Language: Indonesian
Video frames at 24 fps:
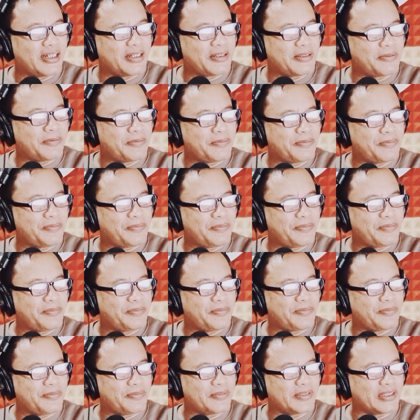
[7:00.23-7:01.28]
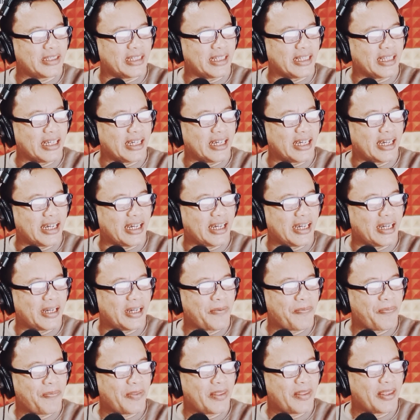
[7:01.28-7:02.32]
selalu segar-segar. Iya.